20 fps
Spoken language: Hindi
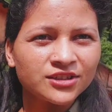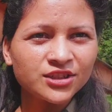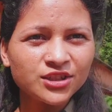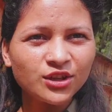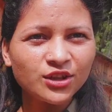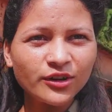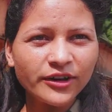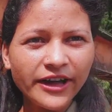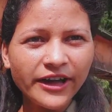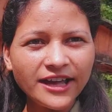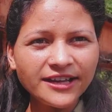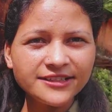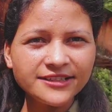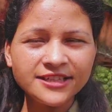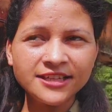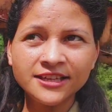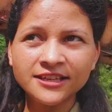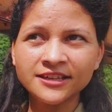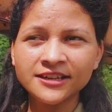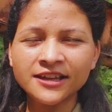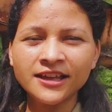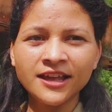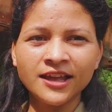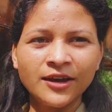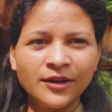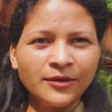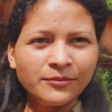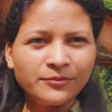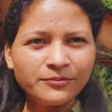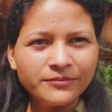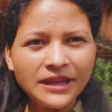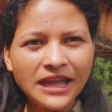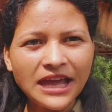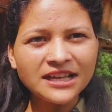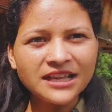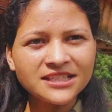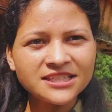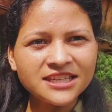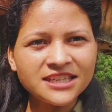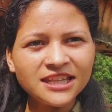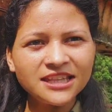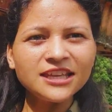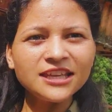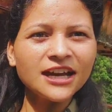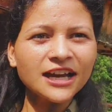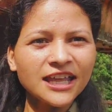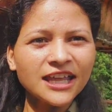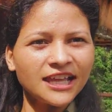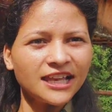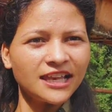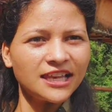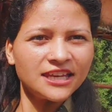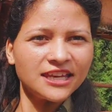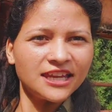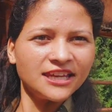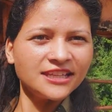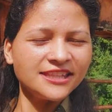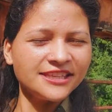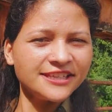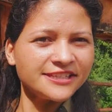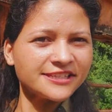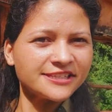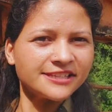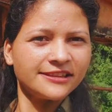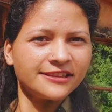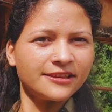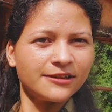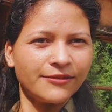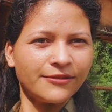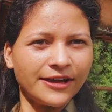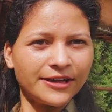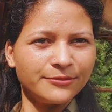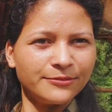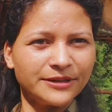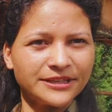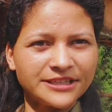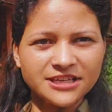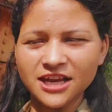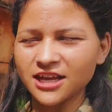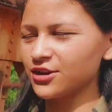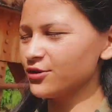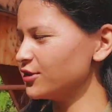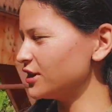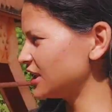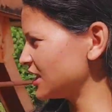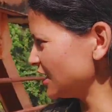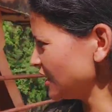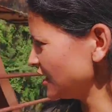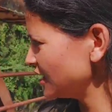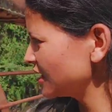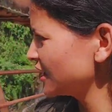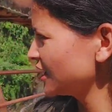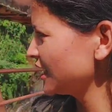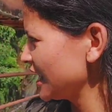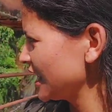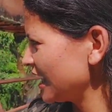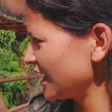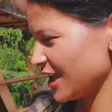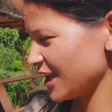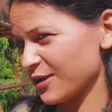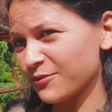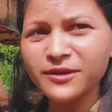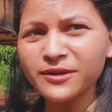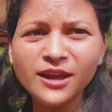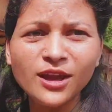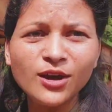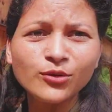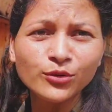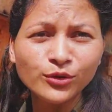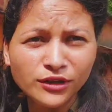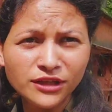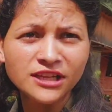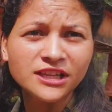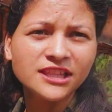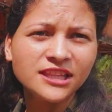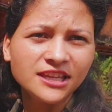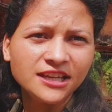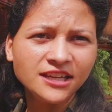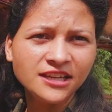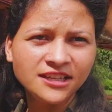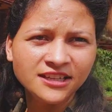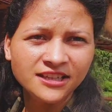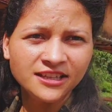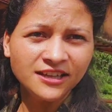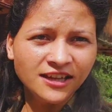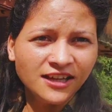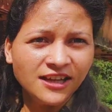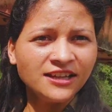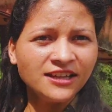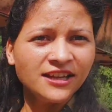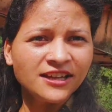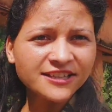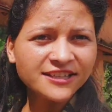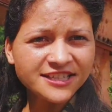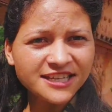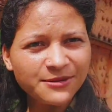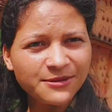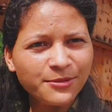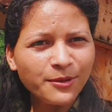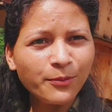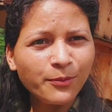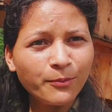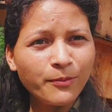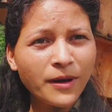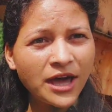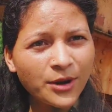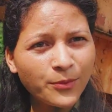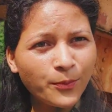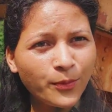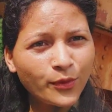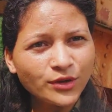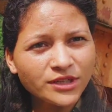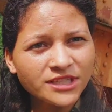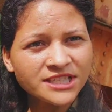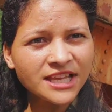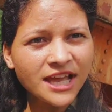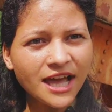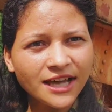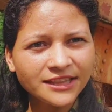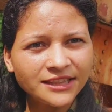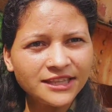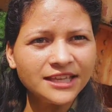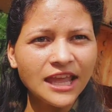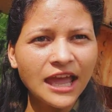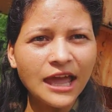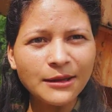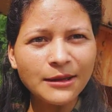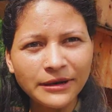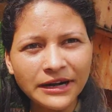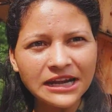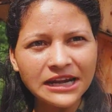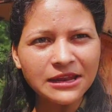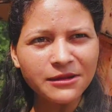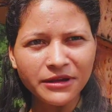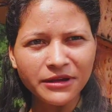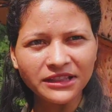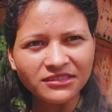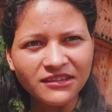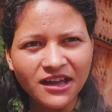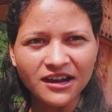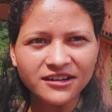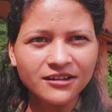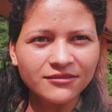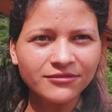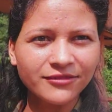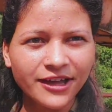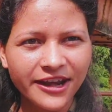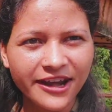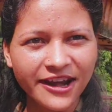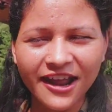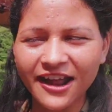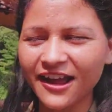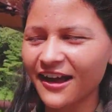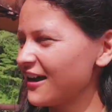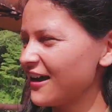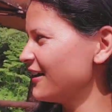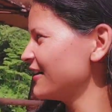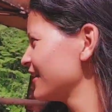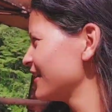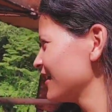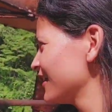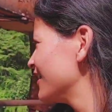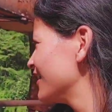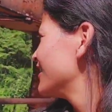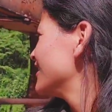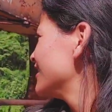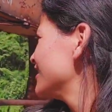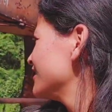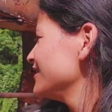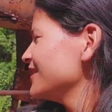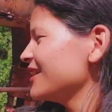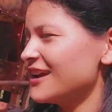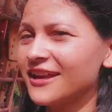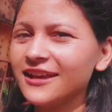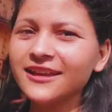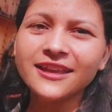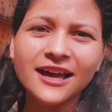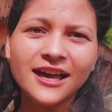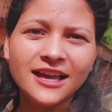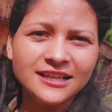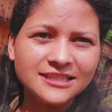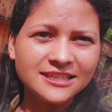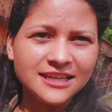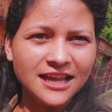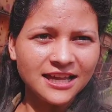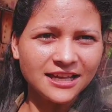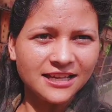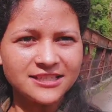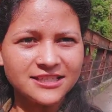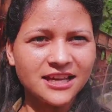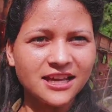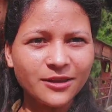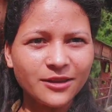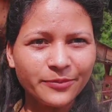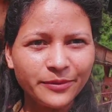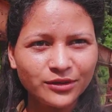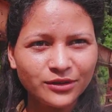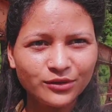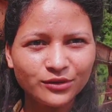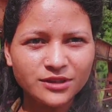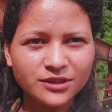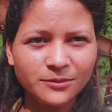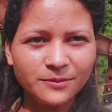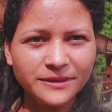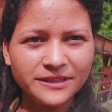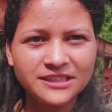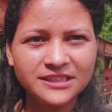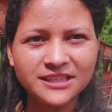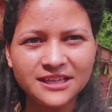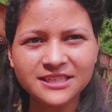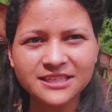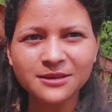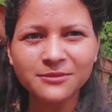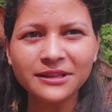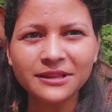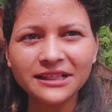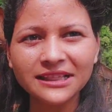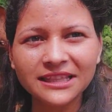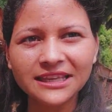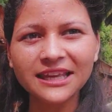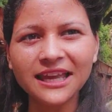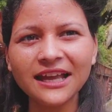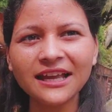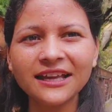सो गाइज ब्यास नदी अकेली नहीं थी जिसने तबाही मचाई हुई थी ये भी है ओल नदी इसने भी भरपूर साथ दिया है मंडी में तांडव करने का ये यहाँ से आगे जाके पंडोर से पीछे जैसे मिलती है